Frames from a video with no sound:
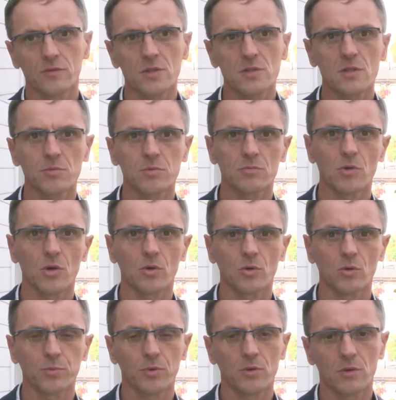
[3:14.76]
W następnym
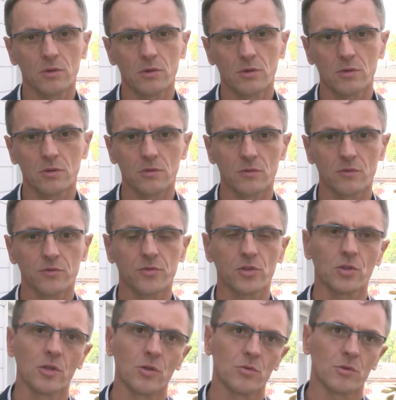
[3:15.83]
roku po
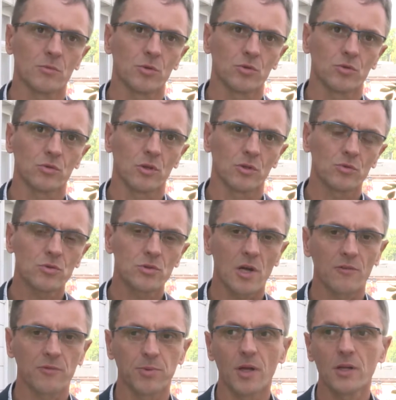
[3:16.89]
wykonaniu remontu
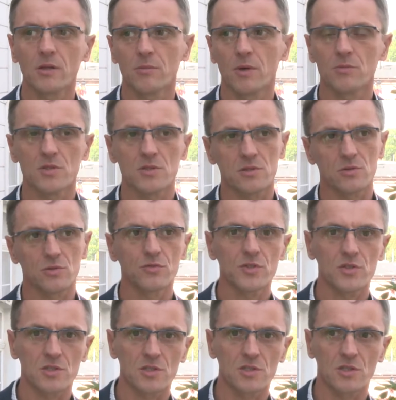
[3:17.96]
ratusza w planie mamy
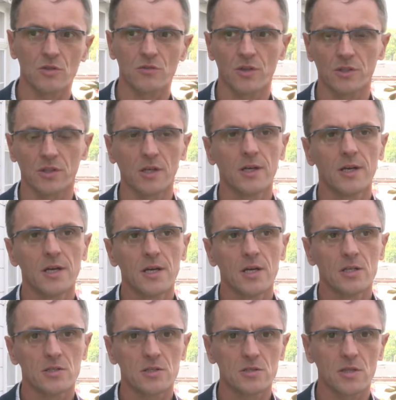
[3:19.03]
również zainstalowanie
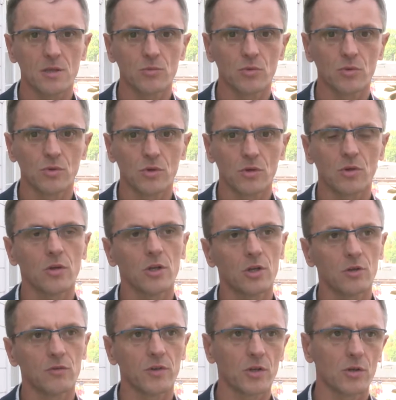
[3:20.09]
systemu
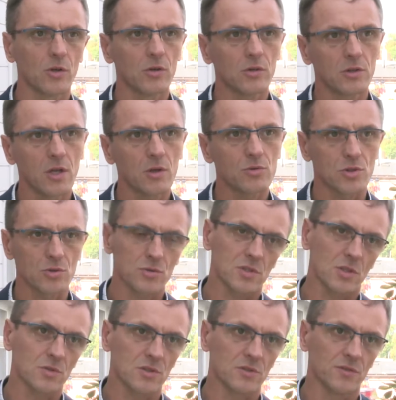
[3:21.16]
kolejkowego dla urzędu
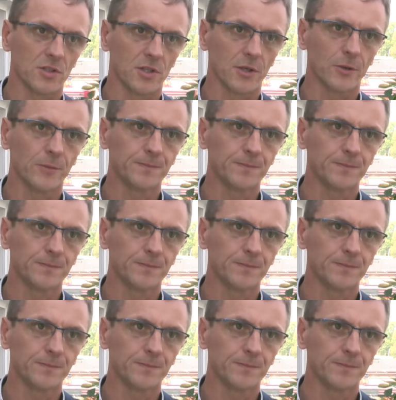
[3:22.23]
stanu cywilnego.